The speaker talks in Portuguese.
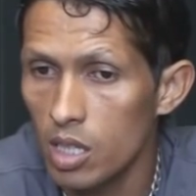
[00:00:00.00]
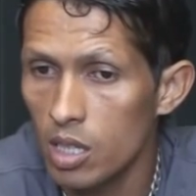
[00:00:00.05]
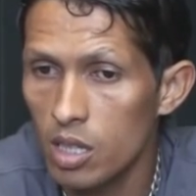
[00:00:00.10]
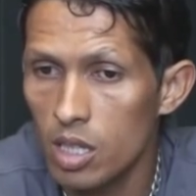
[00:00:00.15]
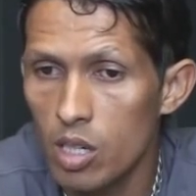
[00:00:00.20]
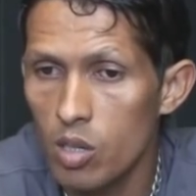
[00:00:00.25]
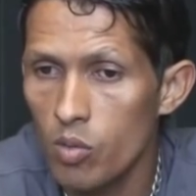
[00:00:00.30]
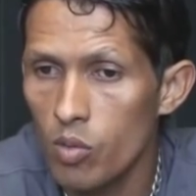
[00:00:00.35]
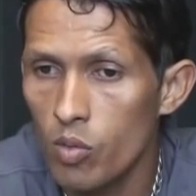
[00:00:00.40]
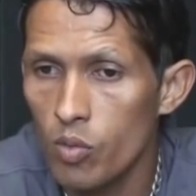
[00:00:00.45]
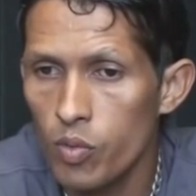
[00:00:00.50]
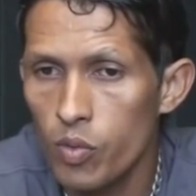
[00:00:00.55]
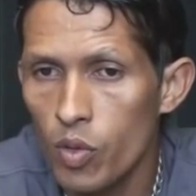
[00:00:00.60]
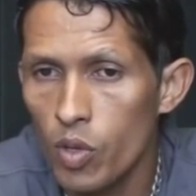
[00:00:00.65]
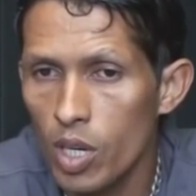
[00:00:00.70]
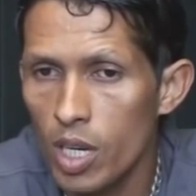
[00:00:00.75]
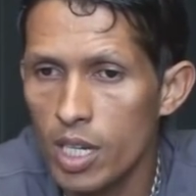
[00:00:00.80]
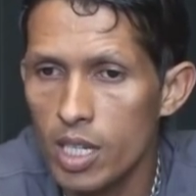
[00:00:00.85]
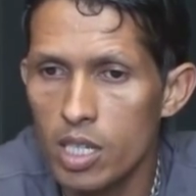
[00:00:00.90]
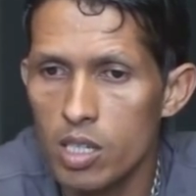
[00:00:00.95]
Então,
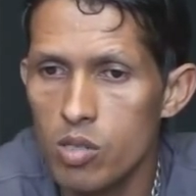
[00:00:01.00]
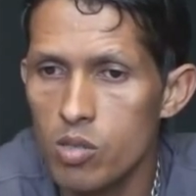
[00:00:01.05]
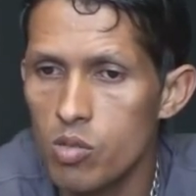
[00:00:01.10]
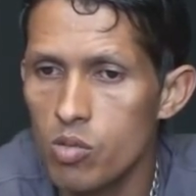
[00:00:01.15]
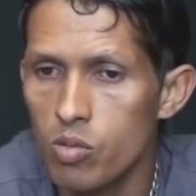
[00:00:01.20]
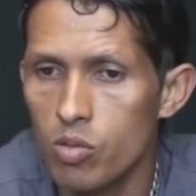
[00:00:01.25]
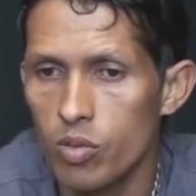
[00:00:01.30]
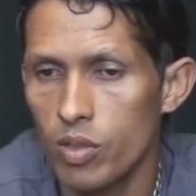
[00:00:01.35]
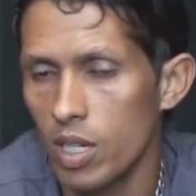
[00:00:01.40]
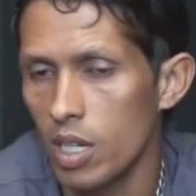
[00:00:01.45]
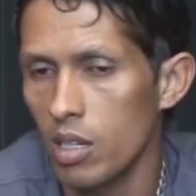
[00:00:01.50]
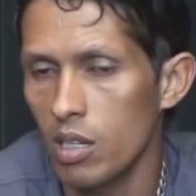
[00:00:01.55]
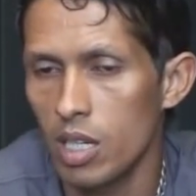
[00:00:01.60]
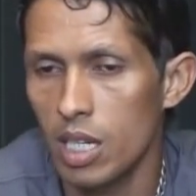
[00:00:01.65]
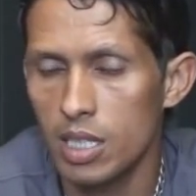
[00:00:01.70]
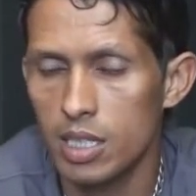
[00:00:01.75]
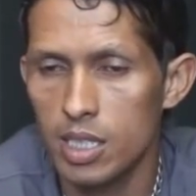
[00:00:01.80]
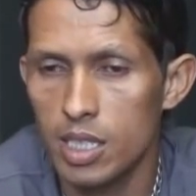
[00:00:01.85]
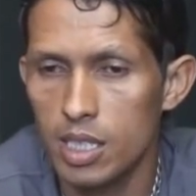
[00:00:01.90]
fora isso, velho, a